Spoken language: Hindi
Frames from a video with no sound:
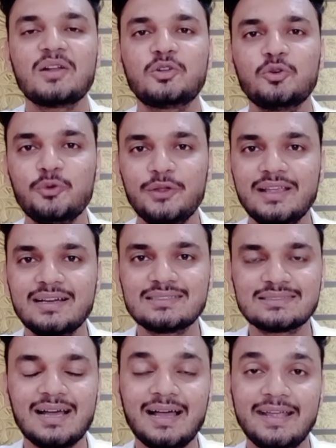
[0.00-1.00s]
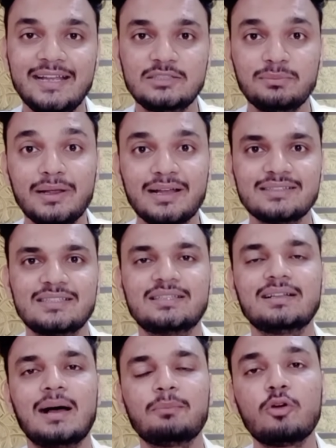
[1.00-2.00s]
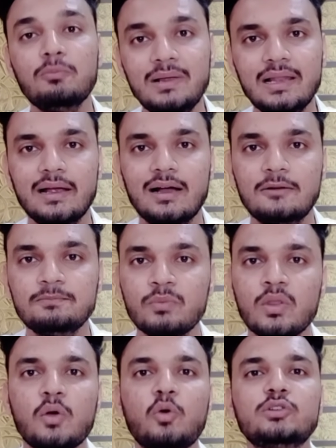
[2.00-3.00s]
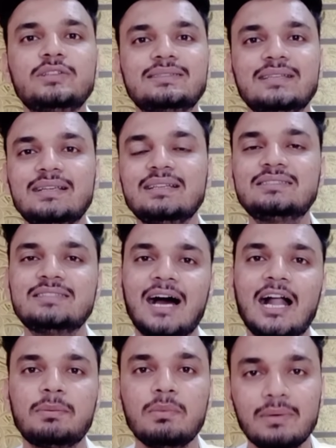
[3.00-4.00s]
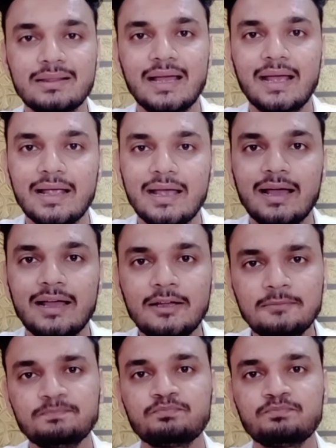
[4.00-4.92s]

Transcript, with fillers: टू ईयर्स का एज में कंसेशन आपको मिलेगा और जैसे कि इस चार्ट में बताया गया है